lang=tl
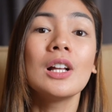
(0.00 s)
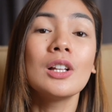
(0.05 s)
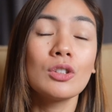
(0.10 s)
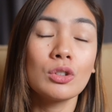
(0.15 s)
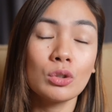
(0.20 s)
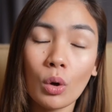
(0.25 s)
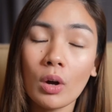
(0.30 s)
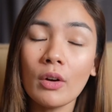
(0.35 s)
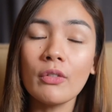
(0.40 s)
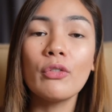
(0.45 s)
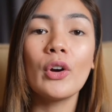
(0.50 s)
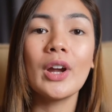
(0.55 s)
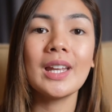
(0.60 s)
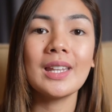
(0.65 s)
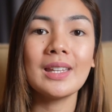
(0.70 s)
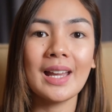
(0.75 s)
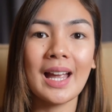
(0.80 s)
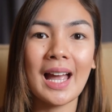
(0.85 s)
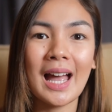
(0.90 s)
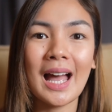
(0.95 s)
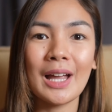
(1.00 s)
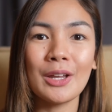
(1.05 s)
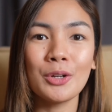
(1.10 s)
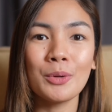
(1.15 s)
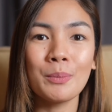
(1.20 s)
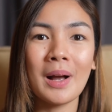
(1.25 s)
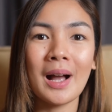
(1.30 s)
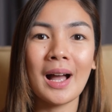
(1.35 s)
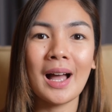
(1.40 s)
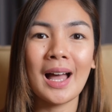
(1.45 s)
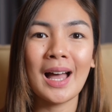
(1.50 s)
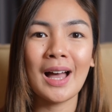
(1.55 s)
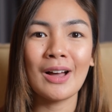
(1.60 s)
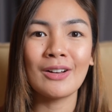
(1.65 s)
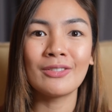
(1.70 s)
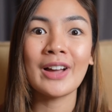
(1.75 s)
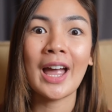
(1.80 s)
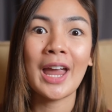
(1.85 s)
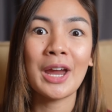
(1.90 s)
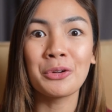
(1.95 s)
to avoid nga yung mga
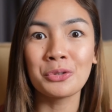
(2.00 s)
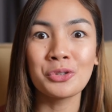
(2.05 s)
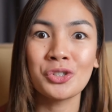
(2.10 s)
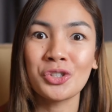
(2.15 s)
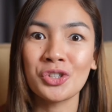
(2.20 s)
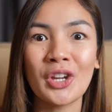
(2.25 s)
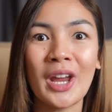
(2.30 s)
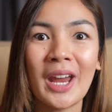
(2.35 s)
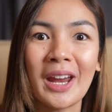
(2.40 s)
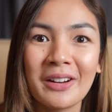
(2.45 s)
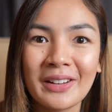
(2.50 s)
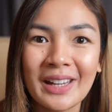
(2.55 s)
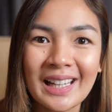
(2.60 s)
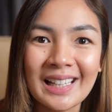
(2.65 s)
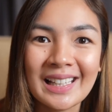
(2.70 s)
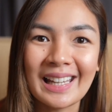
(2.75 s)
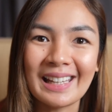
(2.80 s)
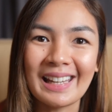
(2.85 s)
virus sharing na